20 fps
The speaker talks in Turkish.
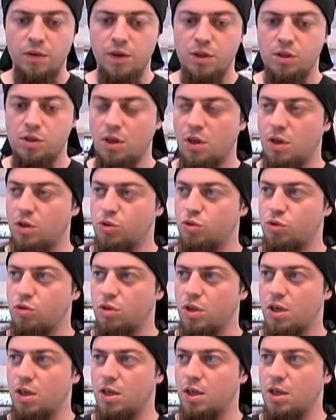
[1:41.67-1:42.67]
Ve sağ
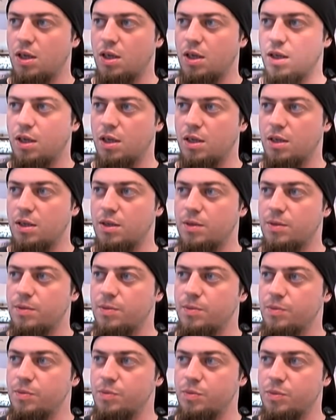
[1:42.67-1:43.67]
olsunlar e,
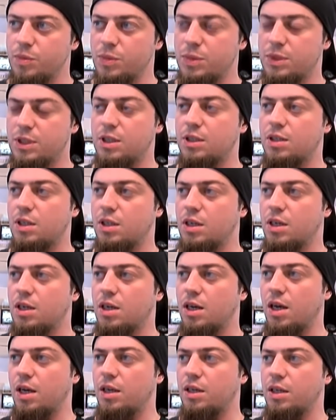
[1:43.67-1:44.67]
Mısır'daki,
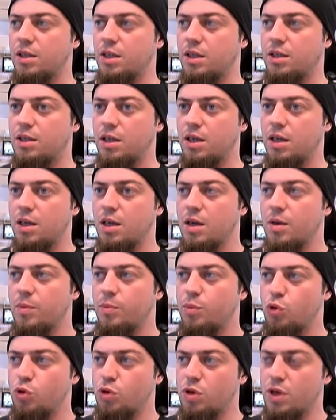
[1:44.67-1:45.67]
Kahire'deki
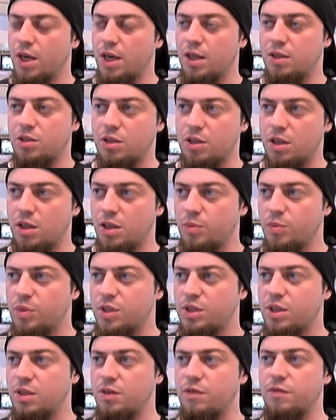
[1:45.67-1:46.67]
Büyükelçi de
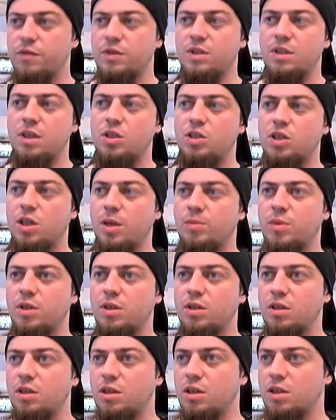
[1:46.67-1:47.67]
bizi vize
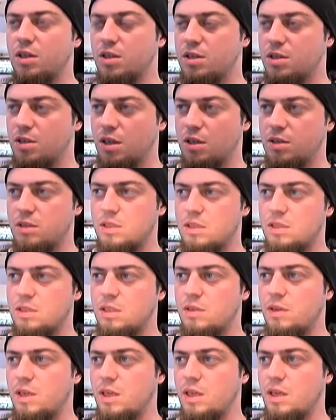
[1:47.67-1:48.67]
işlemlerini
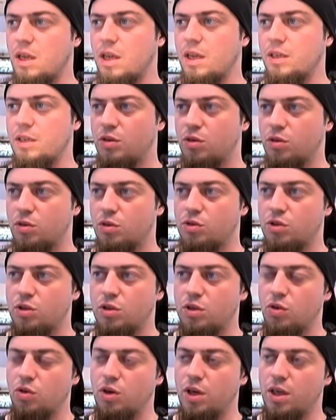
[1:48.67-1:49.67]
hızlandırdı ve aynı gün
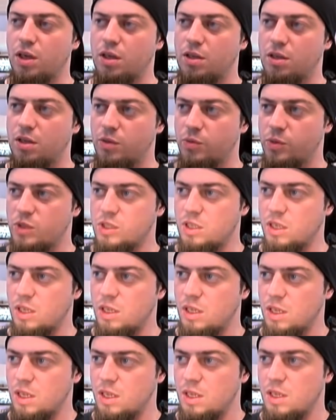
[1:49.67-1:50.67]
içinde oraya gittiğimizde